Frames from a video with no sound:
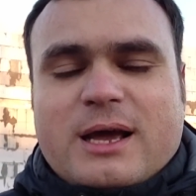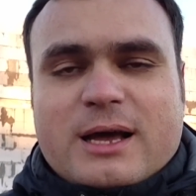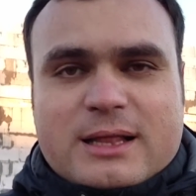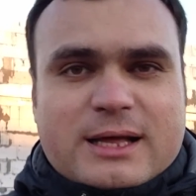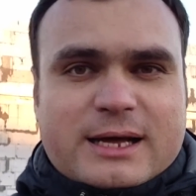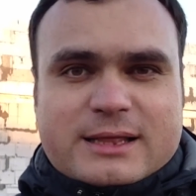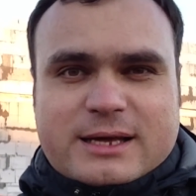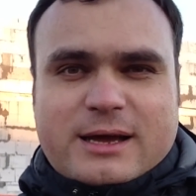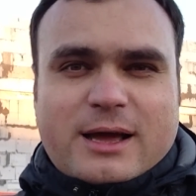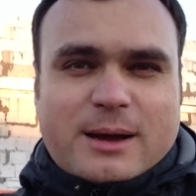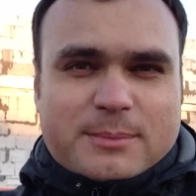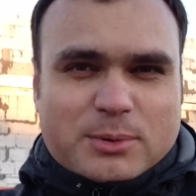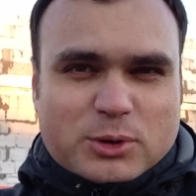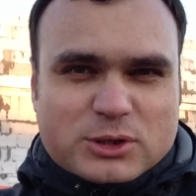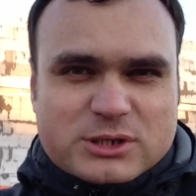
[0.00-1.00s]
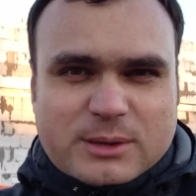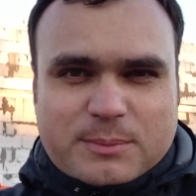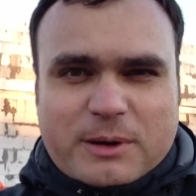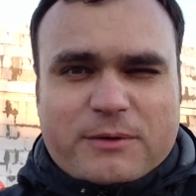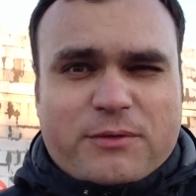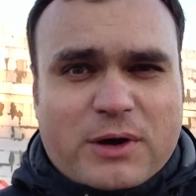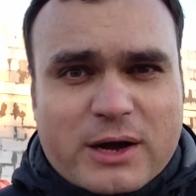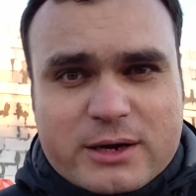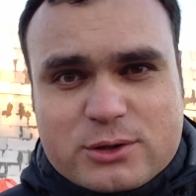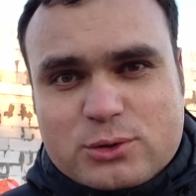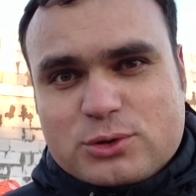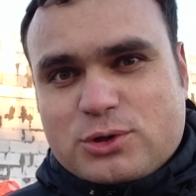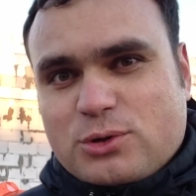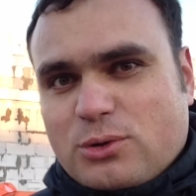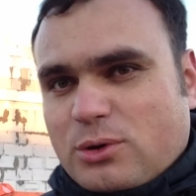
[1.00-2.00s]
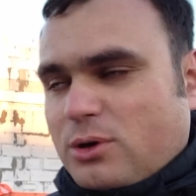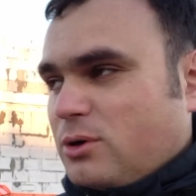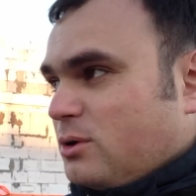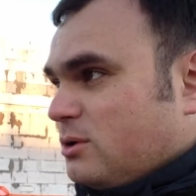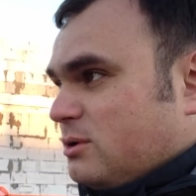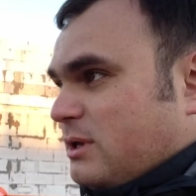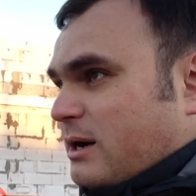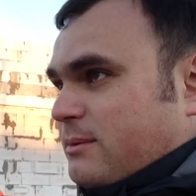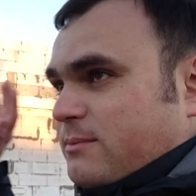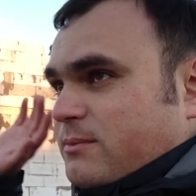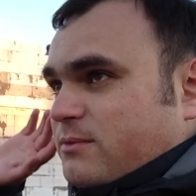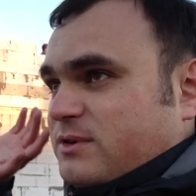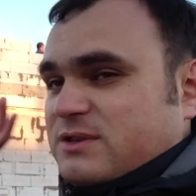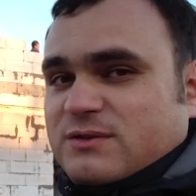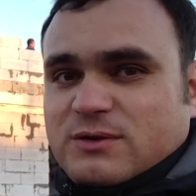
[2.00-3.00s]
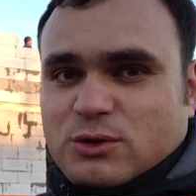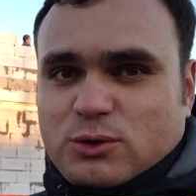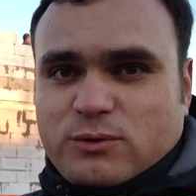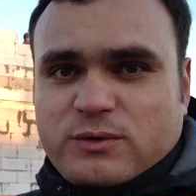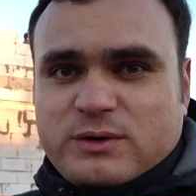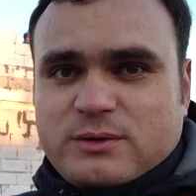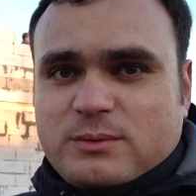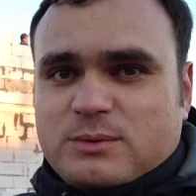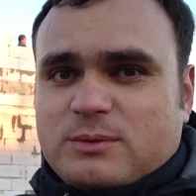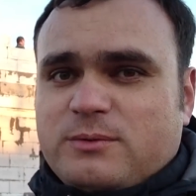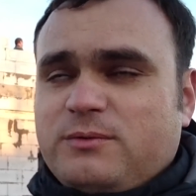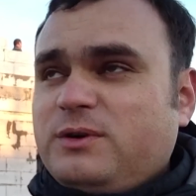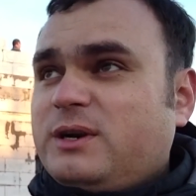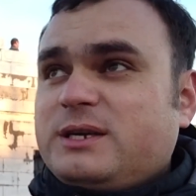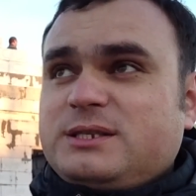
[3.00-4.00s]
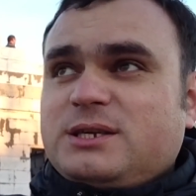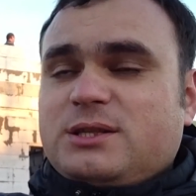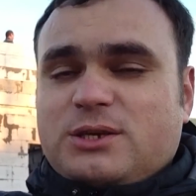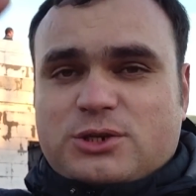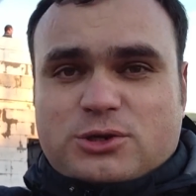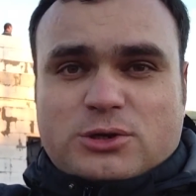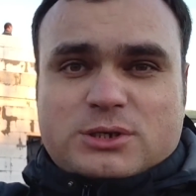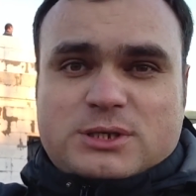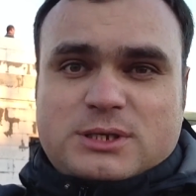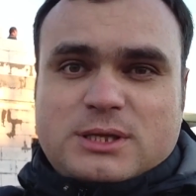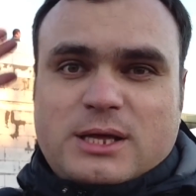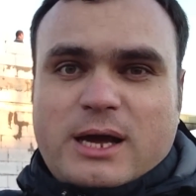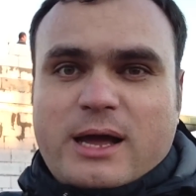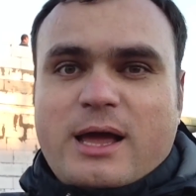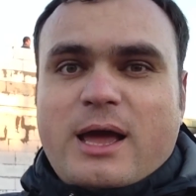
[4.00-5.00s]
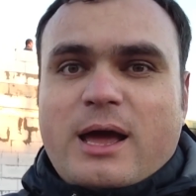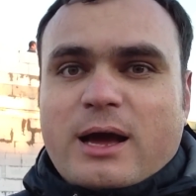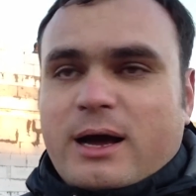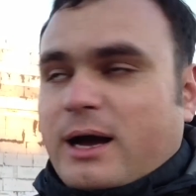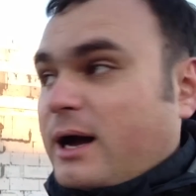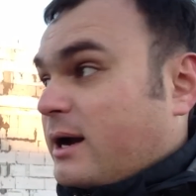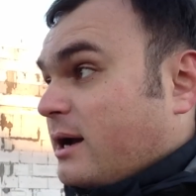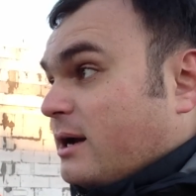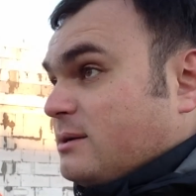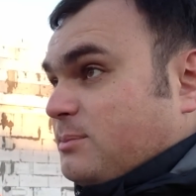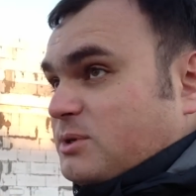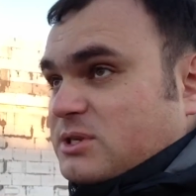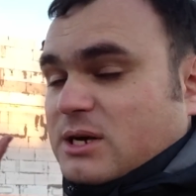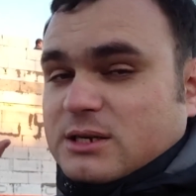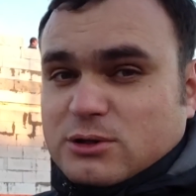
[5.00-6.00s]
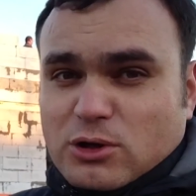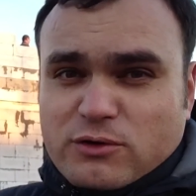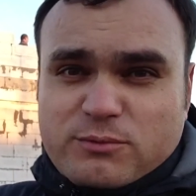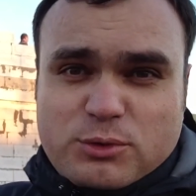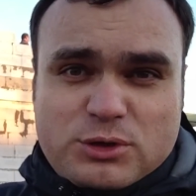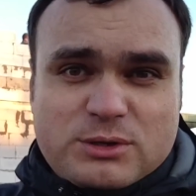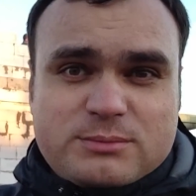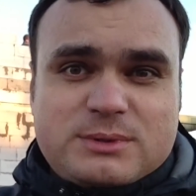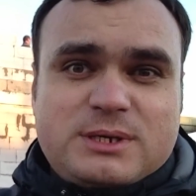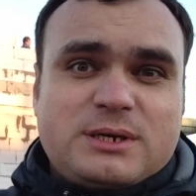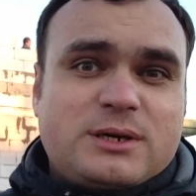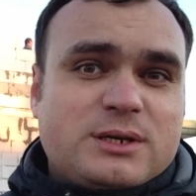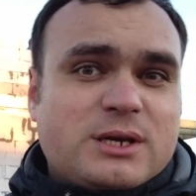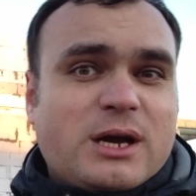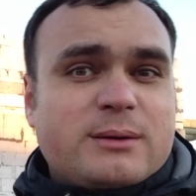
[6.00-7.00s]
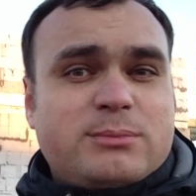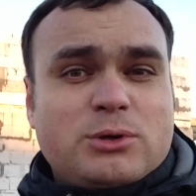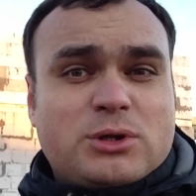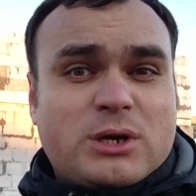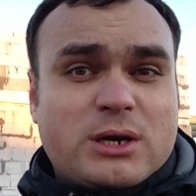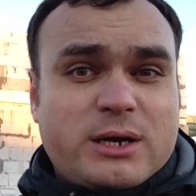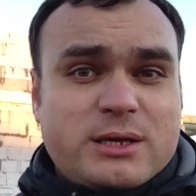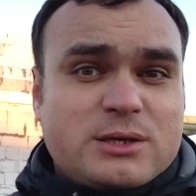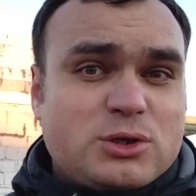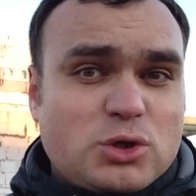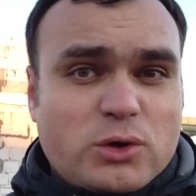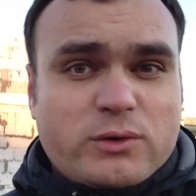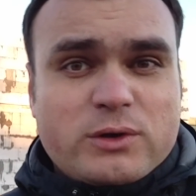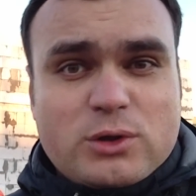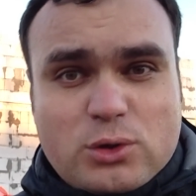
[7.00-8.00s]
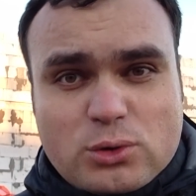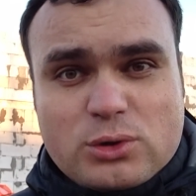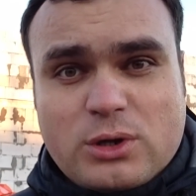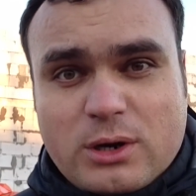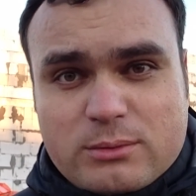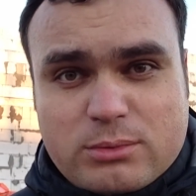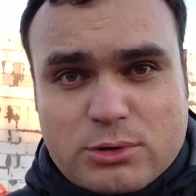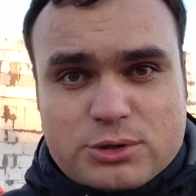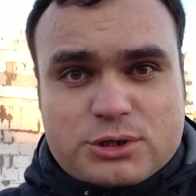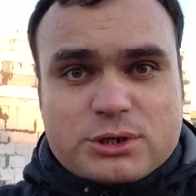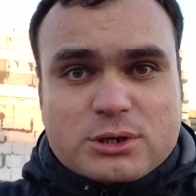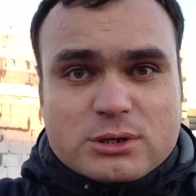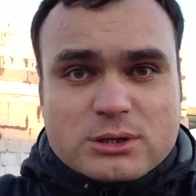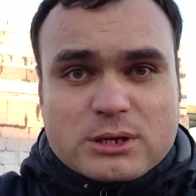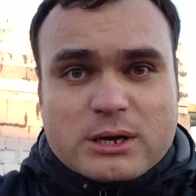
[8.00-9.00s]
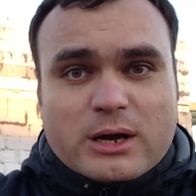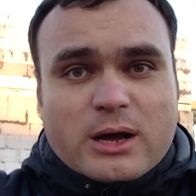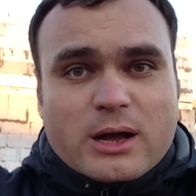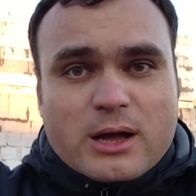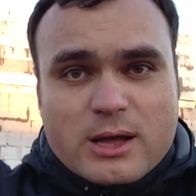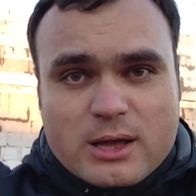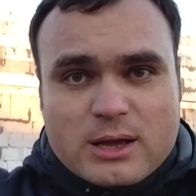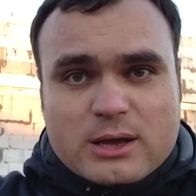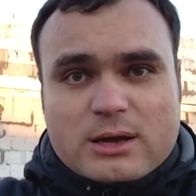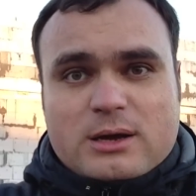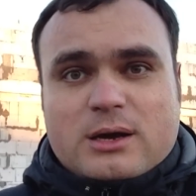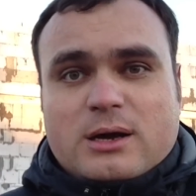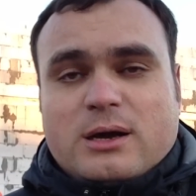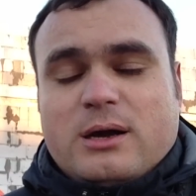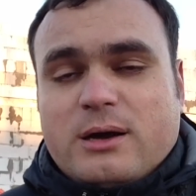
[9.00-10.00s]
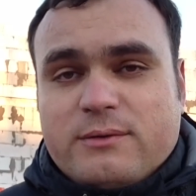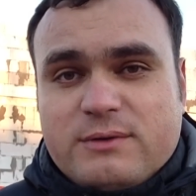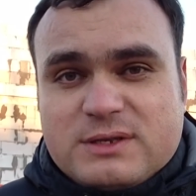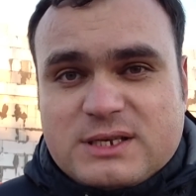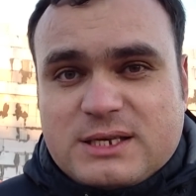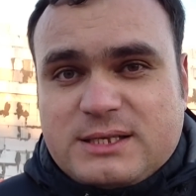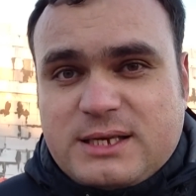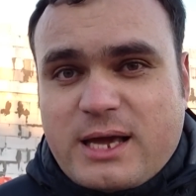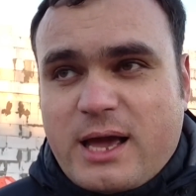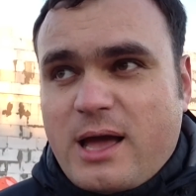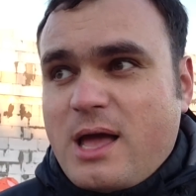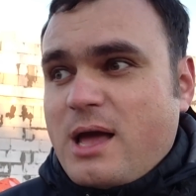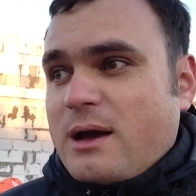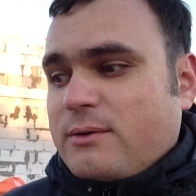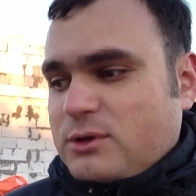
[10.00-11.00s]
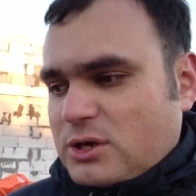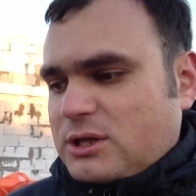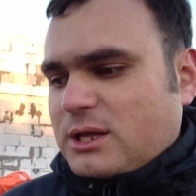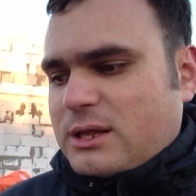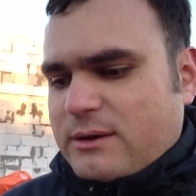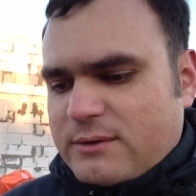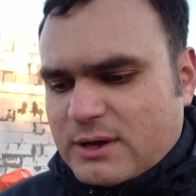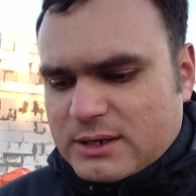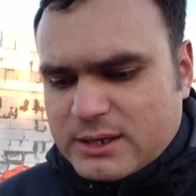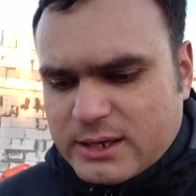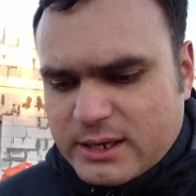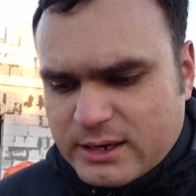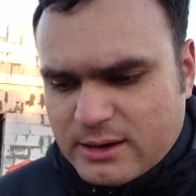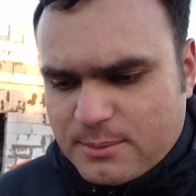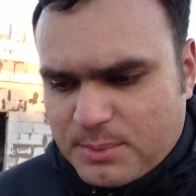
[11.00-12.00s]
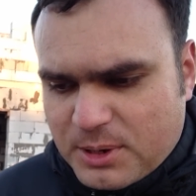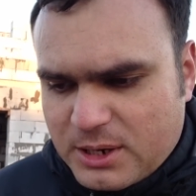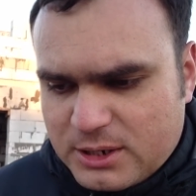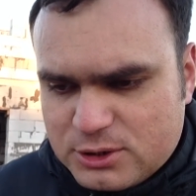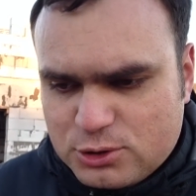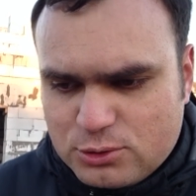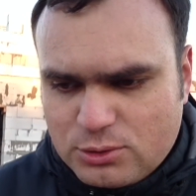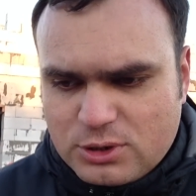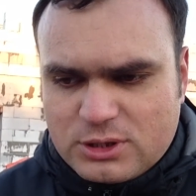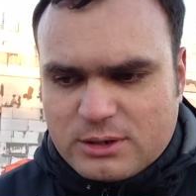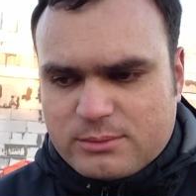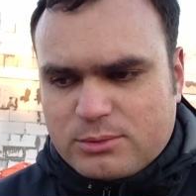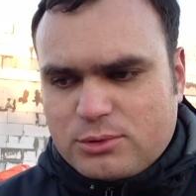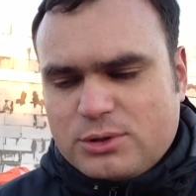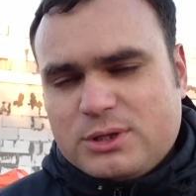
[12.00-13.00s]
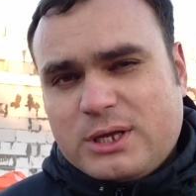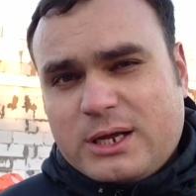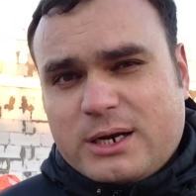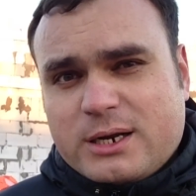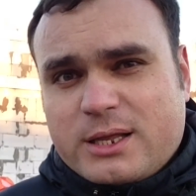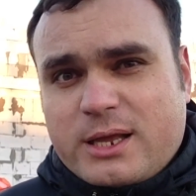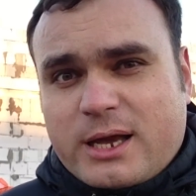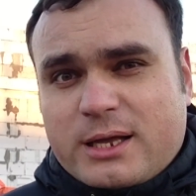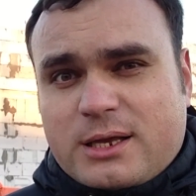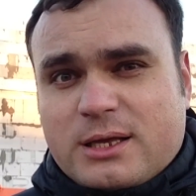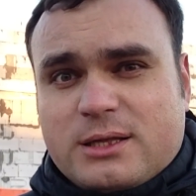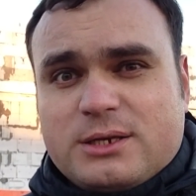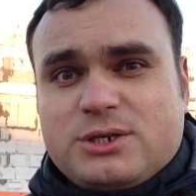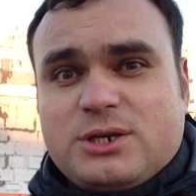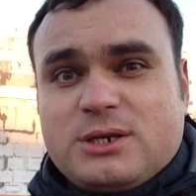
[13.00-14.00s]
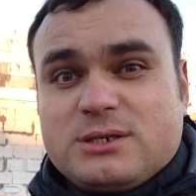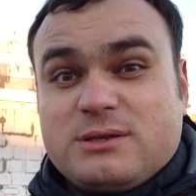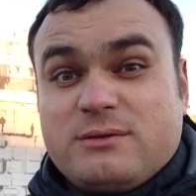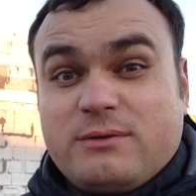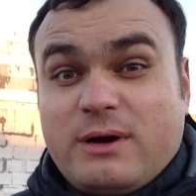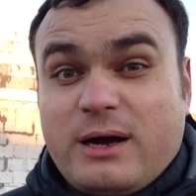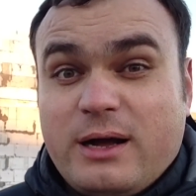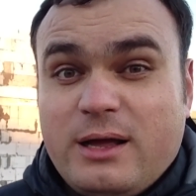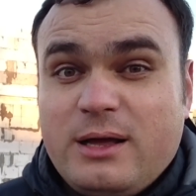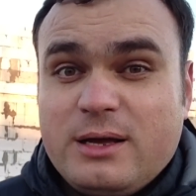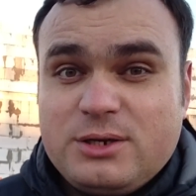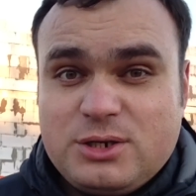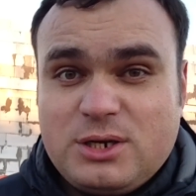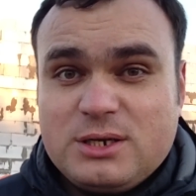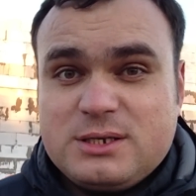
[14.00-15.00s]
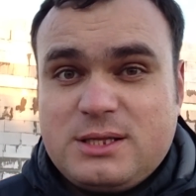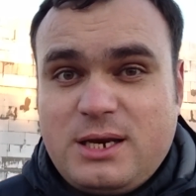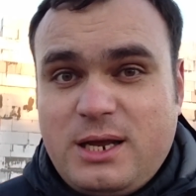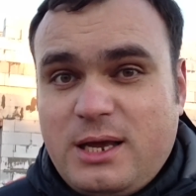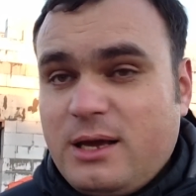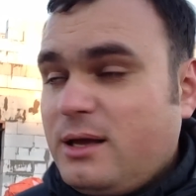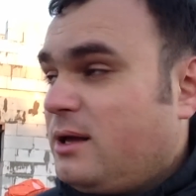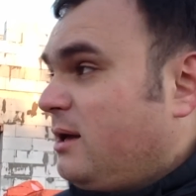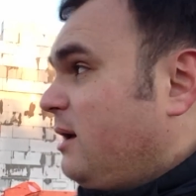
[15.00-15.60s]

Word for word: Ладно, просто по факту, что там возведу, вырастет еще стена. А, как мы с козлов будем делать, как будет организован труд рабочих на э, высоте. Вот это, наверное, я вам покажу. Но это будет, наверное, дня где-то через два, через три.